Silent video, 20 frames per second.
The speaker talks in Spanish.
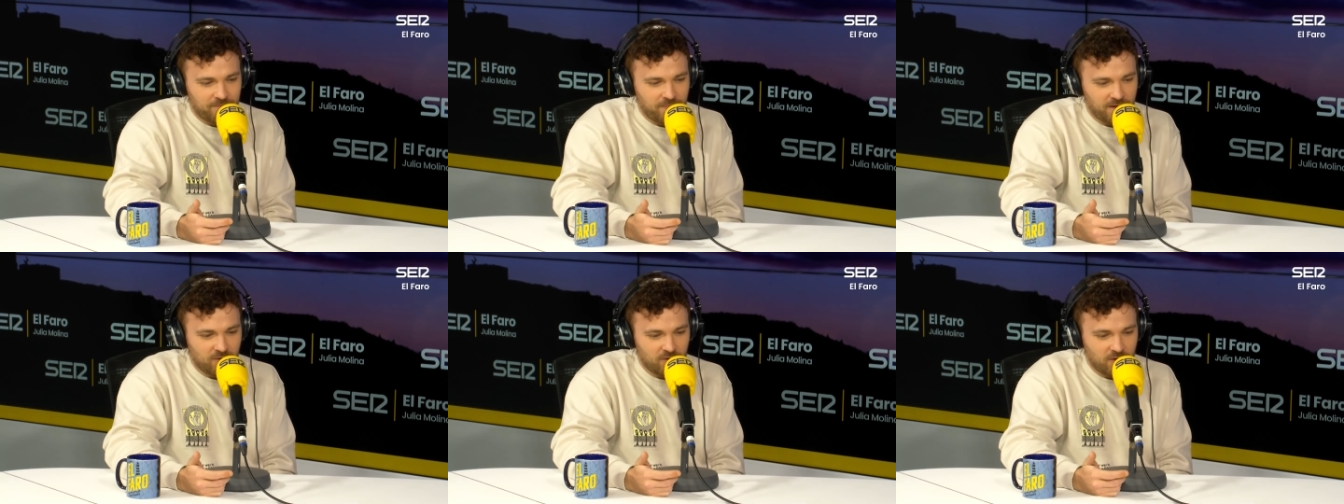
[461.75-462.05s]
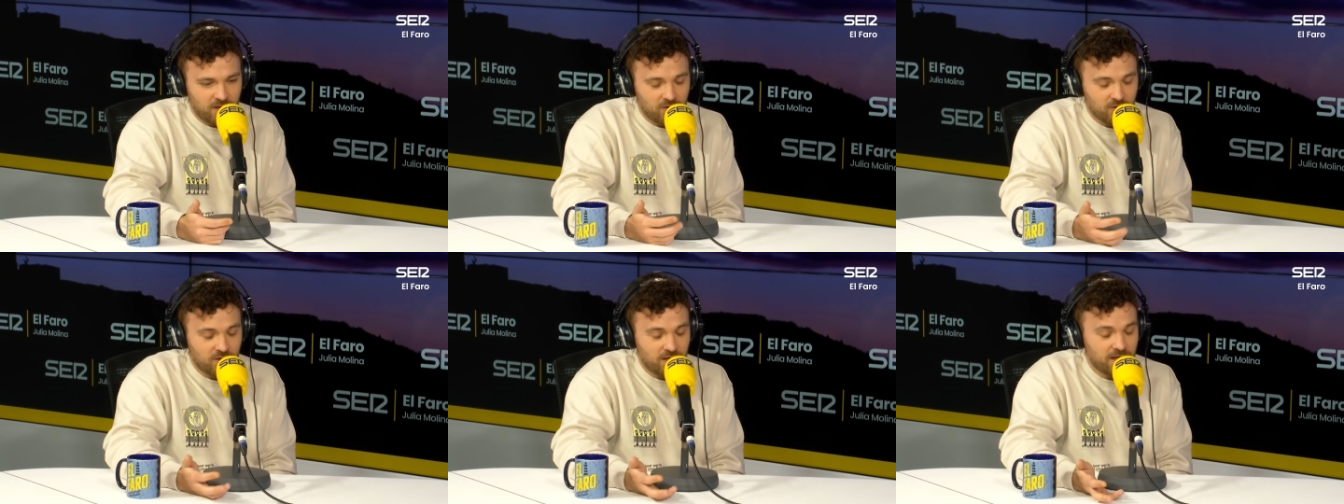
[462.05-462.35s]
pero
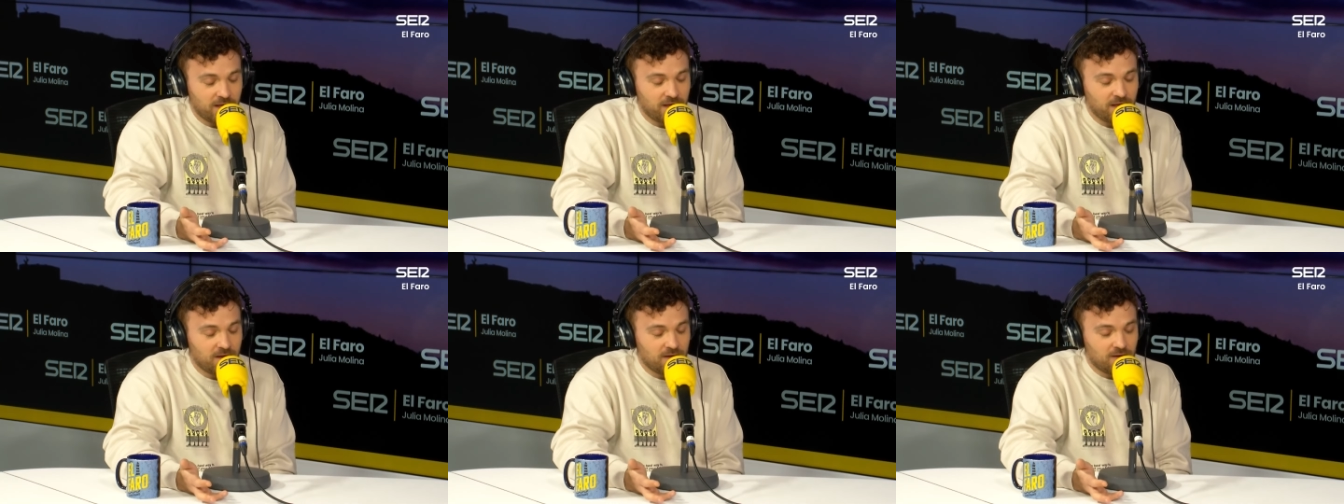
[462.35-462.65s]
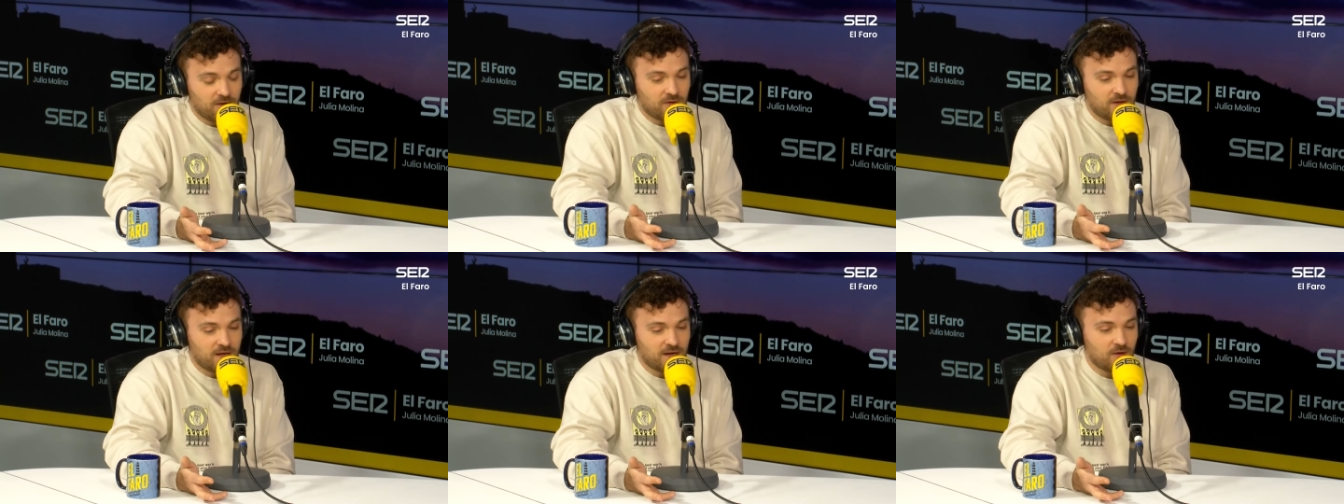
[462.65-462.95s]
creo que
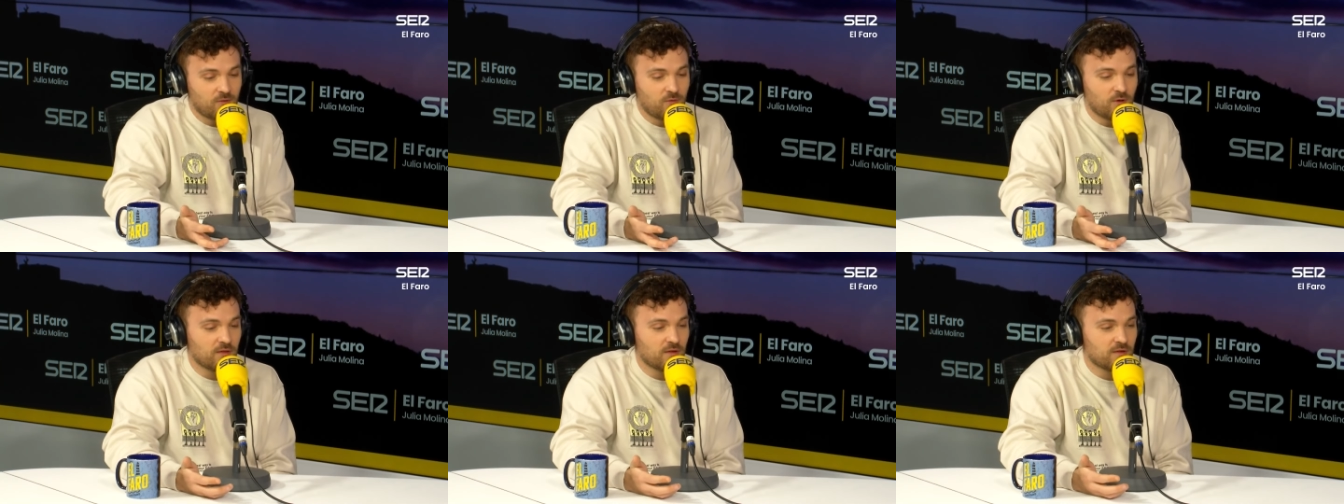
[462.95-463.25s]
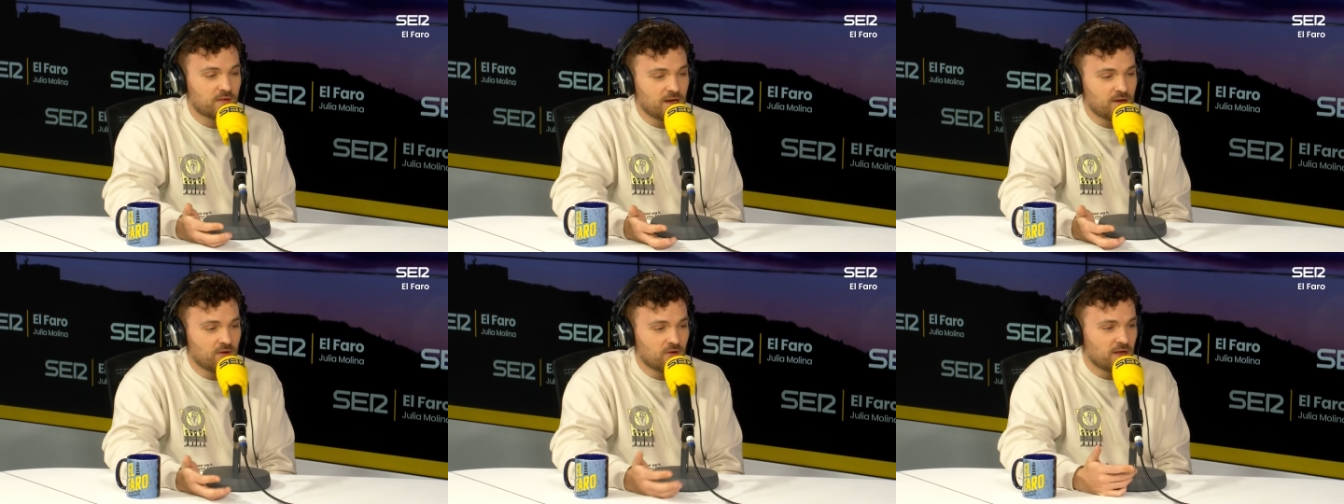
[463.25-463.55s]
lo que recuerdo
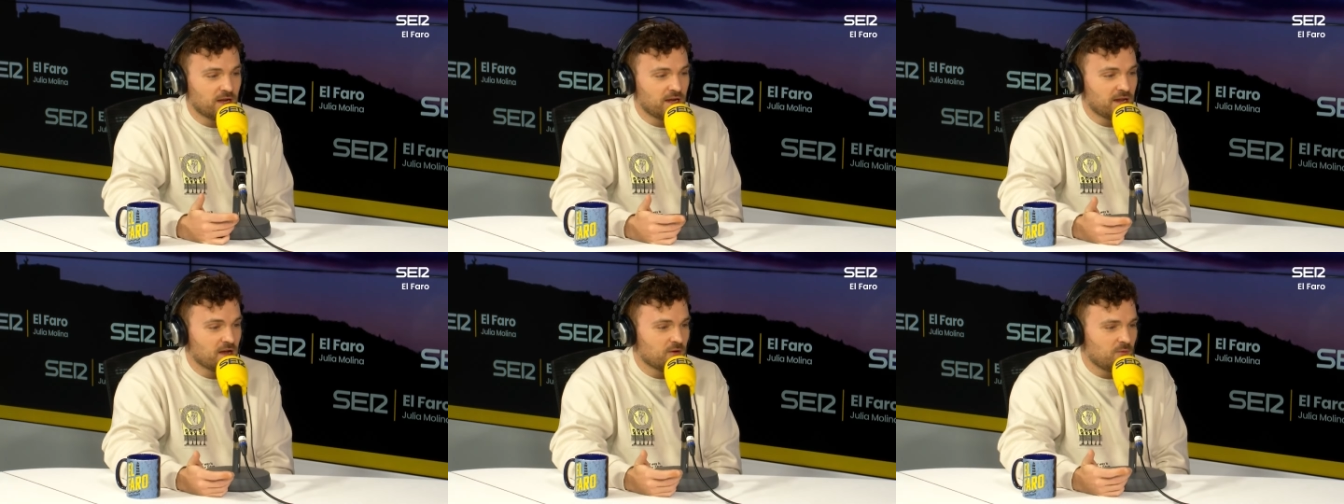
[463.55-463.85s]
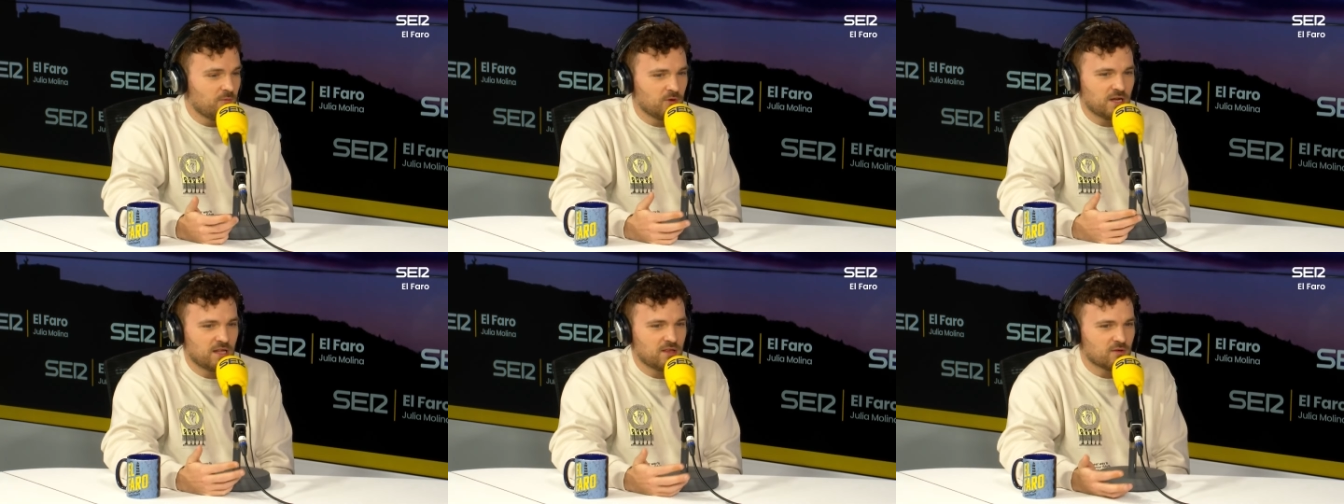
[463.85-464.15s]
es que él no quería
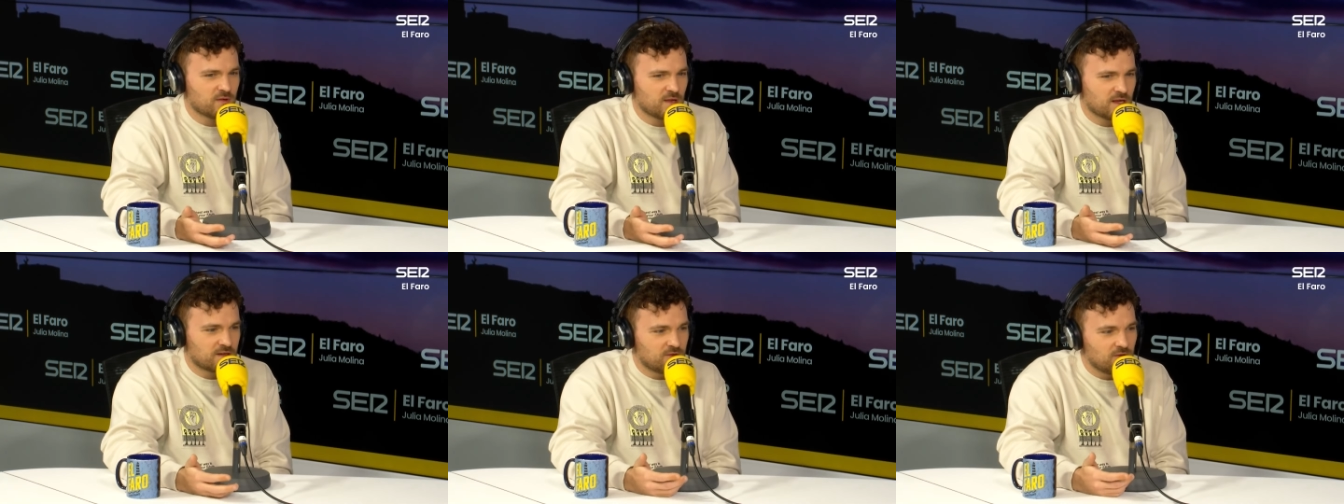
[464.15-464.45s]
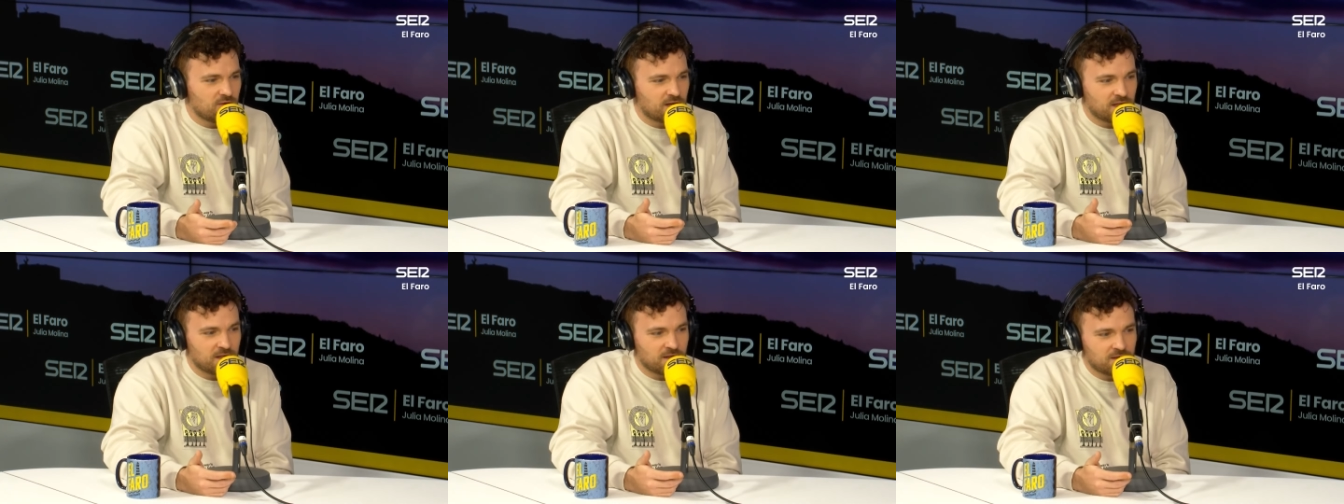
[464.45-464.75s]
como niños
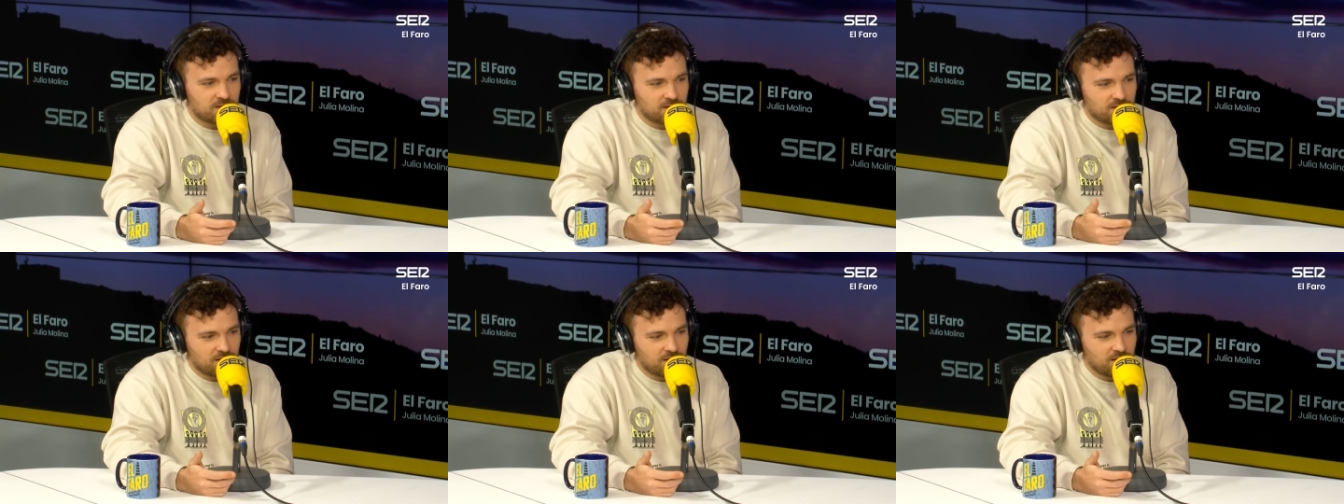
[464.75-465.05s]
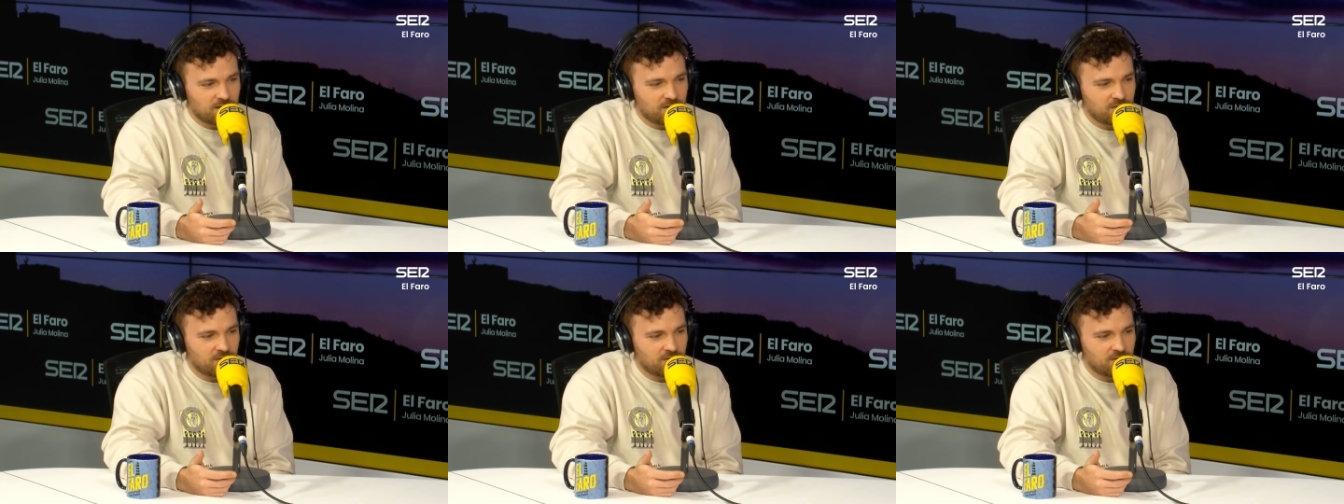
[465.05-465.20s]
actores, eh,